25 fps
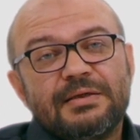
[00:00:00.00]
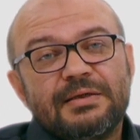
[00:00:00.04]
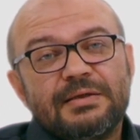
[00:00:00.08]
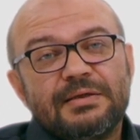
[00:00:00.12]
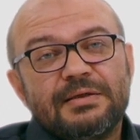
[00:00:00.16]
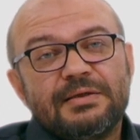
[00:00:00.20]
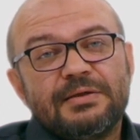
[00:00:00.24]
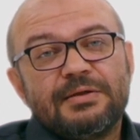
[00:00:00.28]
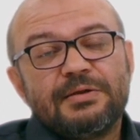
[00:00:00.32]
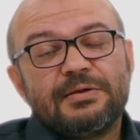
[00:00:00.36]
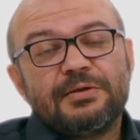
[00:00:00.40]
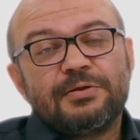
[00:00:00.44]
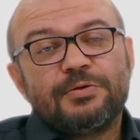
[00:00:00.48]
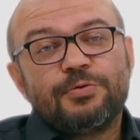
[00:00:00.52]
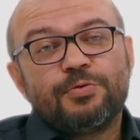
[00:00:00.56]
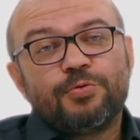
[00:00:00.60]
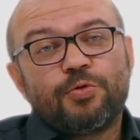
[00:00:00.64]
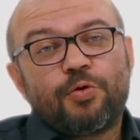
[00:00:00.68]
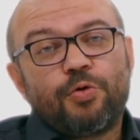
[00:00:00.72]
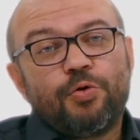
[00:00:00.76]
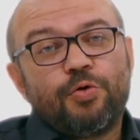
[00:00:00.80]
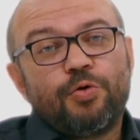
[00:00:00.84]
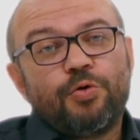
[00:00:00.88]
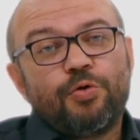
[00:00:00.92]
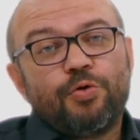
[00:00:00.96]
e,
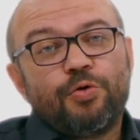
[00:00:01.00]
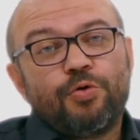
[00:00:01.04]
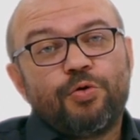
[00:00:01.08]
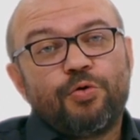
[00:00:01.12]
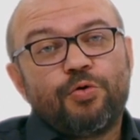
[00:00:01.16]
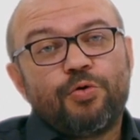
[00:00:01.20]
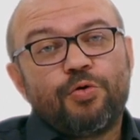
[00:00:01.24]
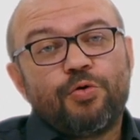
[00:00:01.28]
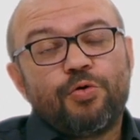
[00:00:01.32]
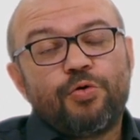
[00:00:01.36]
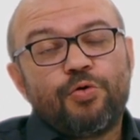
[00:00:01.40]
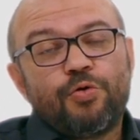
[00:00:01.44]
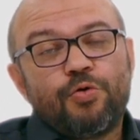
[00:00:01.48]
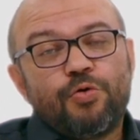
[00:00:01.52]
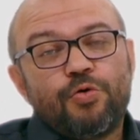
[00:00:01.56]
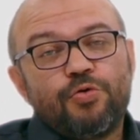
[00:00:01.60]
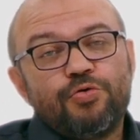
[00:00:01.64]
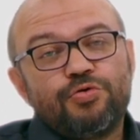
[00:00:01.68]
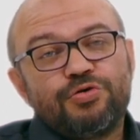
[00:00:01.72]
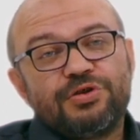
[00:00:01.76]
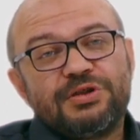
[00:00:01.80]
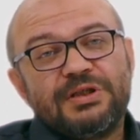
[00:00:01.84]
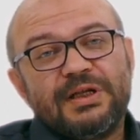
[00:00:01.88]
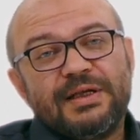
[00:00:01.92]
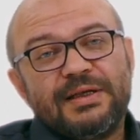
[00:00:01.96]
o
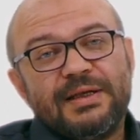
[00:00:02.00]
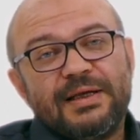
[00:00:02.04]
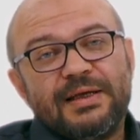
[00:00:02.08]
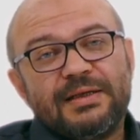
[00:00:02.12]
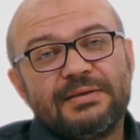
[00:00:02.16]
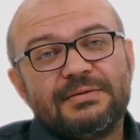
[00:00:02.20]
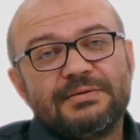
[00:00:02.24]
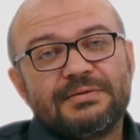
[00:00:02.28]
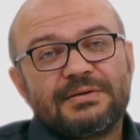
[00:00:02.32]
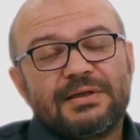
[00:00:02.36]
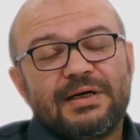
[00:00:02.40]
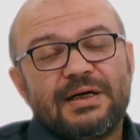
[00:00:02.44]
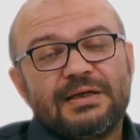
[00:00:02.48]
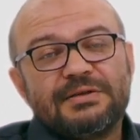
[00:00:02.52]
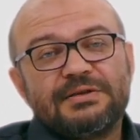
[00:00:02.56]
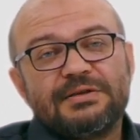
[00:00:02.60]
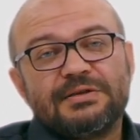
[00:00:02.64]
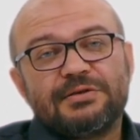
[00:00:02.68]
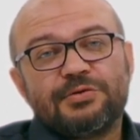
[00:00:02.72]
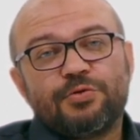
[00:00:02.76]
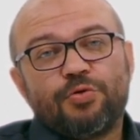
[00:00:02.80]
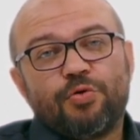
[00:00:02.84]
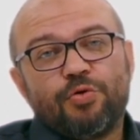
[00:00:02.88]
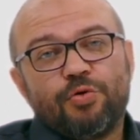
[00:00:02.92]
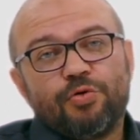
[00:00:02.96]
özlenen
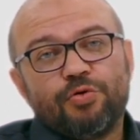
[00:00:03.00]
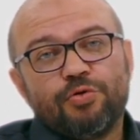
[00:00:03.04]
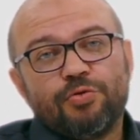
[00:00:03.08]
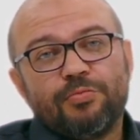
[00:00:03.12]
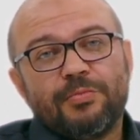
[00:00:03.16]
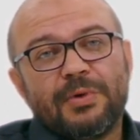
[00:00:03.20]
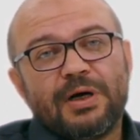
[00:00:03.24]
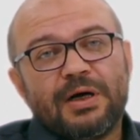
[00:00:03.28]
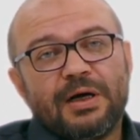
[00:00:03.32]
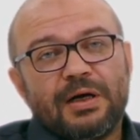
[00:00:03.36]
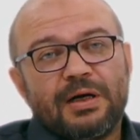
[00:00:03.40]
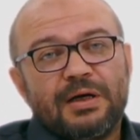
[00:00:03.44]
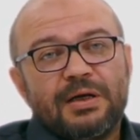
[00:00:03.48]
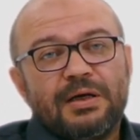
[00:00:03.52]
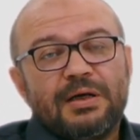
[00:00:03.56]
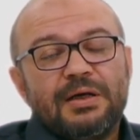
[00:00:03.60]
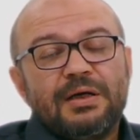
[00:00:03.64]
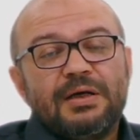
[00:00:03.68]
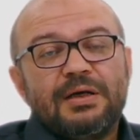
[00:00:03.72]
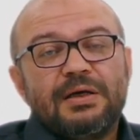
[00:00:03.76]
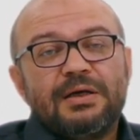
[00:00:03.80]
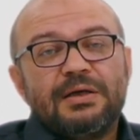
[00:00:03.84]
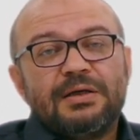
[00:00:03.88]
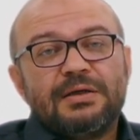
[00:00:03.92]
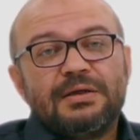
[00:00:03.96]
kadın olma
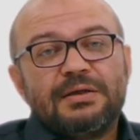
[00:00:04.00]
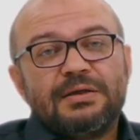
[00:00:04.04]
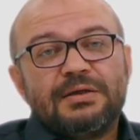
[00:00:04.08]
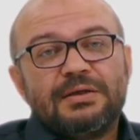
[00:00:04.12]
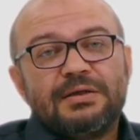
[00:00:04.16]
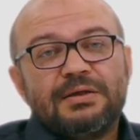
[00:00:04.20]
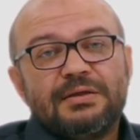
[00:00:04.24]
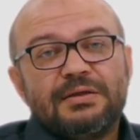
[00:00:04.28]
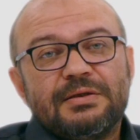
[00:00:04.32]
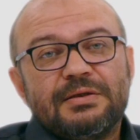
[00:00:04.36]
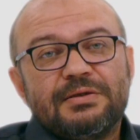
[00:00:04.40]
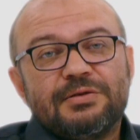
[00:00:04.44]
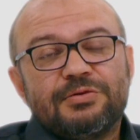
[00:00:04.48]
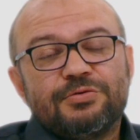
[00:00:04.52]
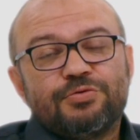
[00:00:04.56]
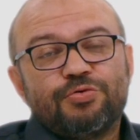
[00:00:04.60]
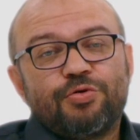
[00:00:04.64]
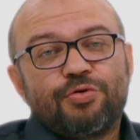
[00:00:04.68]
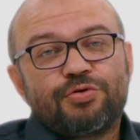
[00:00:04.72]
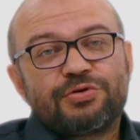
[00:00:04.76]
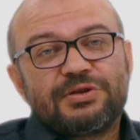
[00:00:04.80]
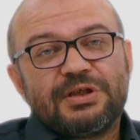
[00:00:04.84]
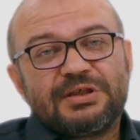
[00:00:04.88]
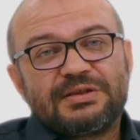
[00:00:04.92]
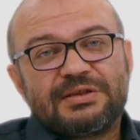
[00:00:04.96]
e,
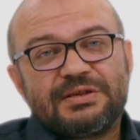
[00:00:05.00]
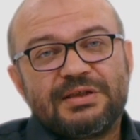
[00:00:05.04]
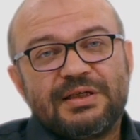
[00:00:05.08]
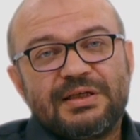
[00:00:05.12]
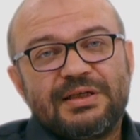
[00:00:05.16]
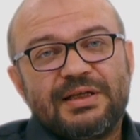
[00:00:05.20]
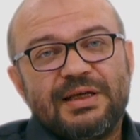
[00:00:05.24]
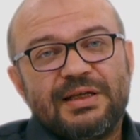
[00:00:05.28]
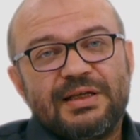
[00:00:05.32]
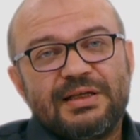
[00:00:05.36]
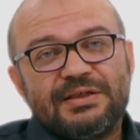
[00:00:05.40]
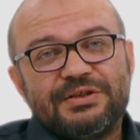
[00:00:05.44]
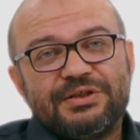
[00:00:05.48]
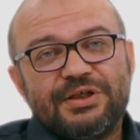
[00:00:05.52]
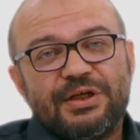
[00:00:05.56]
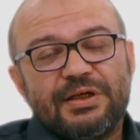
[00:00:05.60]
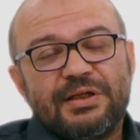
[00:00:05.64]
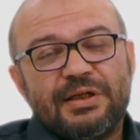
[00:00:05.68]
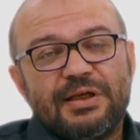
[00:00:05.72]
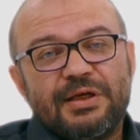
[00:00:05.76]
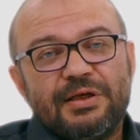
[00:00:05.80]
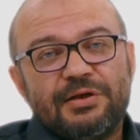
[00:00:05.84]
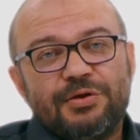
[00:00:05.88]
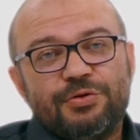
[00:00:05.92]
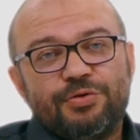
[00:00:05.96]
noktasına
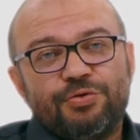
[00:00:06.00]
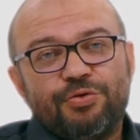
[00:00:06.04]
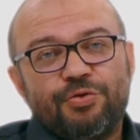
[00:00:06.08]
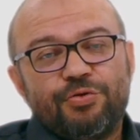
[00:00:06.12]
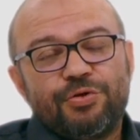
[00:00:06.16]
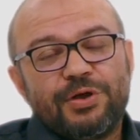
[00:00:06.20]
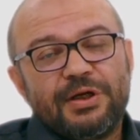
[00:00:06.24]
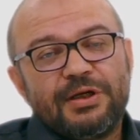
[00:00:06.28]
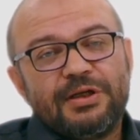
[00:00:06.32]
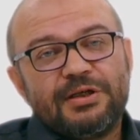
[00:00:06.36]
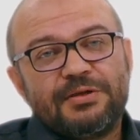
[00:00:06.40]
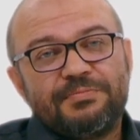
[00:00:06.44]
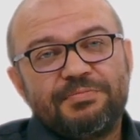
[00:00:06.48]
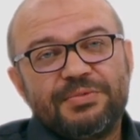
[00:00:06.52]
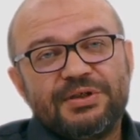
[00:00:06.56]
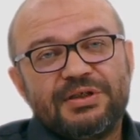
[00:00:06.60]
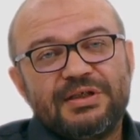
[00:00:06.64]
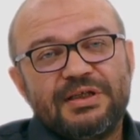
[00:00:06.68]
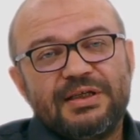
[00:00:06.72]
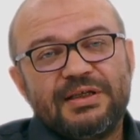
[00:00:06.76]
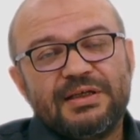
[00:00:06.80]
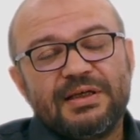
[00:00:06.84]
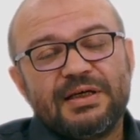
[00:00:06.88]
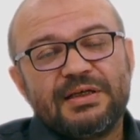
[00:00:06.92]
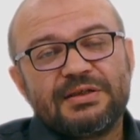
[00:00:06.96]
geleceğine yönelik bir
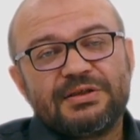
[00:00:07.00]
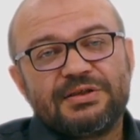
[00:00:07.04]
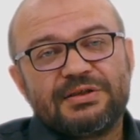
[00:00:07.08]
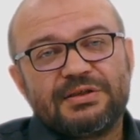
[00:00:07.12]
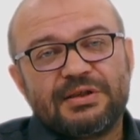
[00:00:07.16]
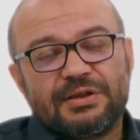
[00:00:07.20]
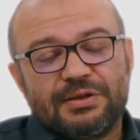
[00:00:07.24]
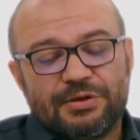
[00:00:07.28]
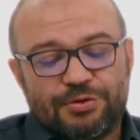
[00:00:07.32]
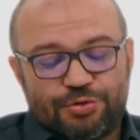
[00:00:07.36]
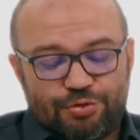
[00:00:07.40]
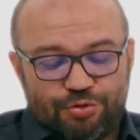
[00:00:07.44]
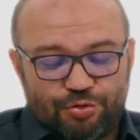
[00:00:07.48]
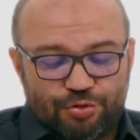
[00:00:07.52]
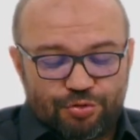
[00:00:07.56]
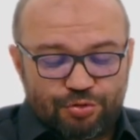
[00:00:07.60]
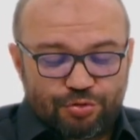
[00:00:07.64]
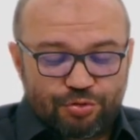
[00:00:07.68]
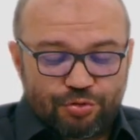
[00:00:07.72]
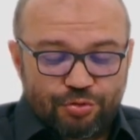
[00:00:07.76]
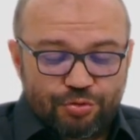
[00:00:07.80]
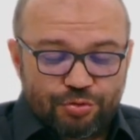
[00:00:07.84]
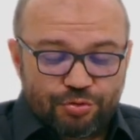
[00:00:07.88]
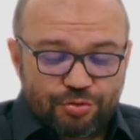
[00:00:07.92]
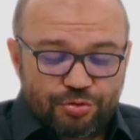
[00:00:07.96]
inanç da
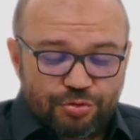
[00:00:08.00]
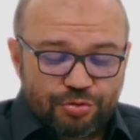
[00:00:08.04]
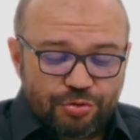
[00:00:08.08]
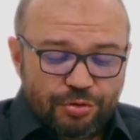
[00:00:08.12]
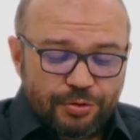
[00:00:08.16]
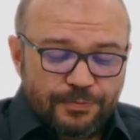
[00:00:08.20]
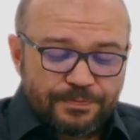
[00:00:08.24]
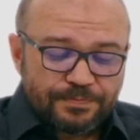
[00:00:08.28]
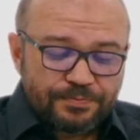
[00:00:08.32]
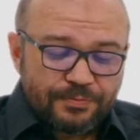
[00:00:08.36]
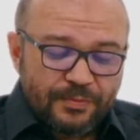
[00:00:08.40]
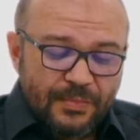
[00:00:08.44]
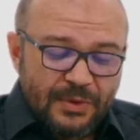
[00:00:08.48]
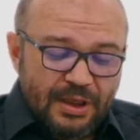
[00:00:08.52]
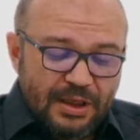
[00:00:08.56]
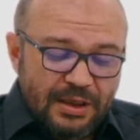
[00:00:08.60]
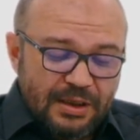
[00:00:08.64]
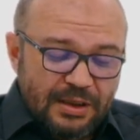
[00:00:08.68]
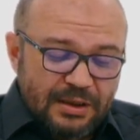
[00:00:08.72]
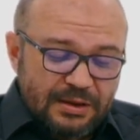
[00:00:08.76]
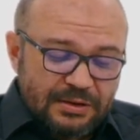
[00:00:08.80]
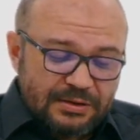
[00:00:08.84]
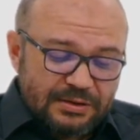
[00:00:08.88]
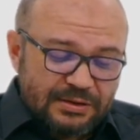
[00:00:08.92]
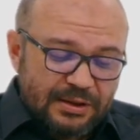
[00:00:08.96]
söz konusu.
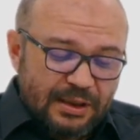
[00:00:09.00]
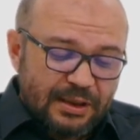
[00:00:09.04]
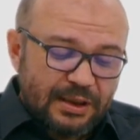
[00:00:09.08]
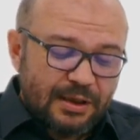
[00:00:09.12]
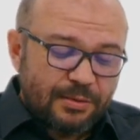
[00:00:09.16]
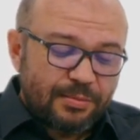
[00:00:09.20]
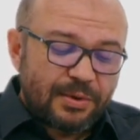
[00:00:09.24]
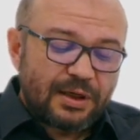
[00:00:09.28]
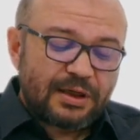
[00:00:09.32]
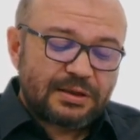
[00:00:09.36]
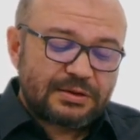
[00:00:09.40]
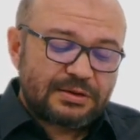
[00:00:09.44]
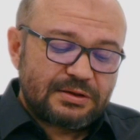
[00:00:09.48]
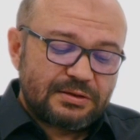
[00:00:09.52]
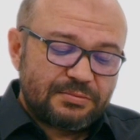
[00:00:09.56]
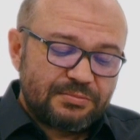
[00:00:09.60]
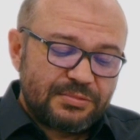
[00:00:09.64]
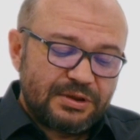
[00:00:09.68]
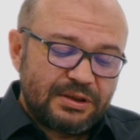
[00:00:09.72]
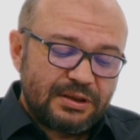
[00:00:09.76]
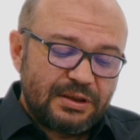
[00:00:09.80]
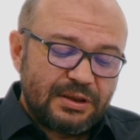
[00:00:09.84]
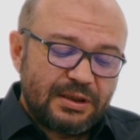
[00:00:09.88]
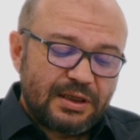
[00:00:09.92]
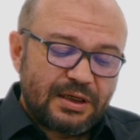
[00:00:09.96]
Sana baktım
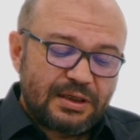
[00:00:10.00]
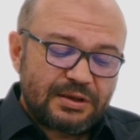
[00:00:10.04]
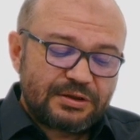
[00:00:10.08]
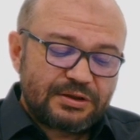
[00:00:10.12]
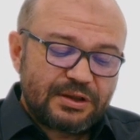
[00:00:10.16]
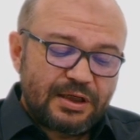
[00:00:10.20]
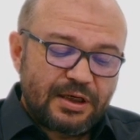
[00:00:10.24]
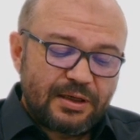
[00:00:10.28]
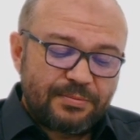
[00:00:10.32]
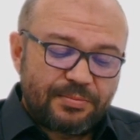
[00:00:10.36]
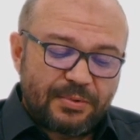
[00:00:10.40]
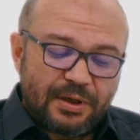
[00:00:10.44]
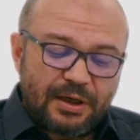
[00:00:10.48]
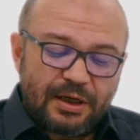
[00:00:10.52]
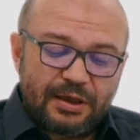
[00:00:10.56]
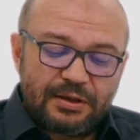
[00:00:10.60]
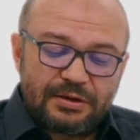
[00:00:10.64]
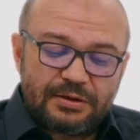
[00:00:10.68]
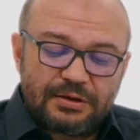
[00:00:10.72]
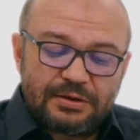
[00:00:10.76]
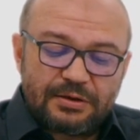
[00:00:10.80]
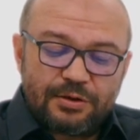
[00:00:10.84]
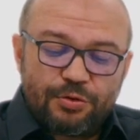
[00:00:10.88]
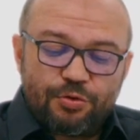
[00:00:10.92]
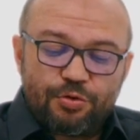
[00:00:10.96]
yıllarca hep
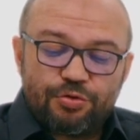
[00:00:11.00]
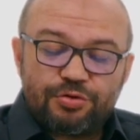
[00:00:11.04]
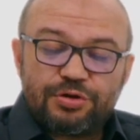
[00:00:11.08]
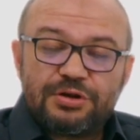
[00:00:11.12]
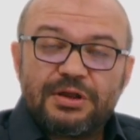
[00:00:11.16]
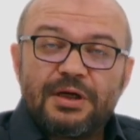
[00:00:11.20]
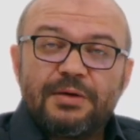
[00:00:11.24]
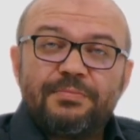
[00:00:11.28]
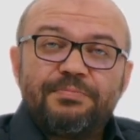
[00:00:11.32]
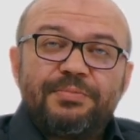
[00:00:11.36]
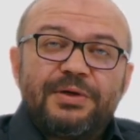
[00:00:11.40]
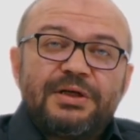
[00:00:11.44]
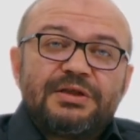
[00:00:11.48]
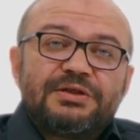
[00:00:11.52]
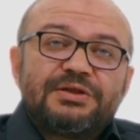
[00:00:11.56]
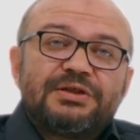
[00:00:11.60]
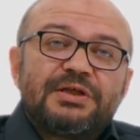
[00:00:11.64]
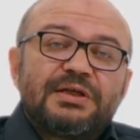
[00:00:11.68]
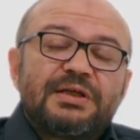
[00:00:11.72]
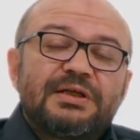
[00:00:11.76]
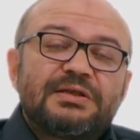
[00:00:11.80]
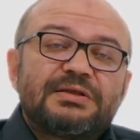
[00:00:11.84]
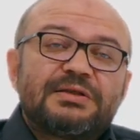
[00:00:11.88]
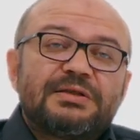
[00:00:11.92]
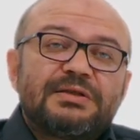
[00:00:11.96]
aynı özlem
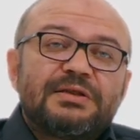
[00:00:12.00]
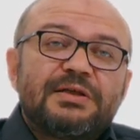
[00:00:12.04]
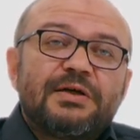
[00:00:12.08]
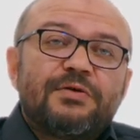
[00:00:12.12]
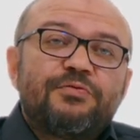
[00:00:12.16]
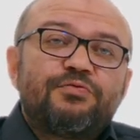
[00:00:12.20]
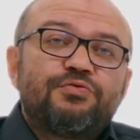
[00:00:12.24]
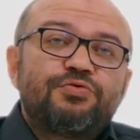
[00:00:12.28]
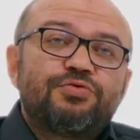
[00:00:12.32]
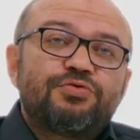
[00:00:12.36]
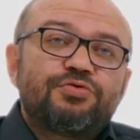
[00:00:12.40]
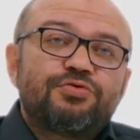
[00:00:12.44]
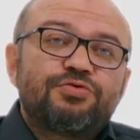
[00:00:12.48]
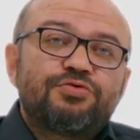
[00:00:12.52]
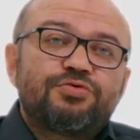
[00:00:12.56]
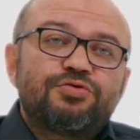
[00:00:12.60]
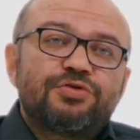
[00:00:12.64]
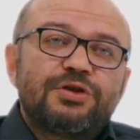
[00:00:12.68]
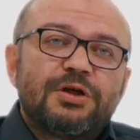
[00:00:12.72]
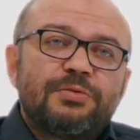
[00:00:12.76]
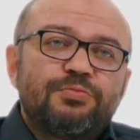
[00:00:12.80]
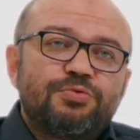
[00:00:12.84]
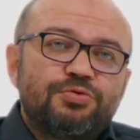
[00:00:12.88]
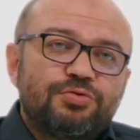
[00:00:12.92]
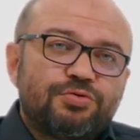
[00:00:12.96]
penceresinden
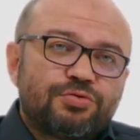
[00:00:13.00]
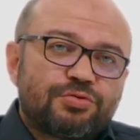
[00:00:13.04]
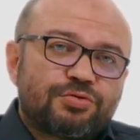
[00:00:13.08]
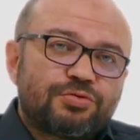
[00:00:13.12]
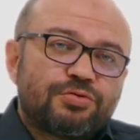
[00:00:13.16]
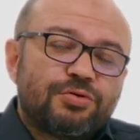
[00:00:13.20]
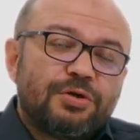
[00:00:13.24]
vurgusu da budur.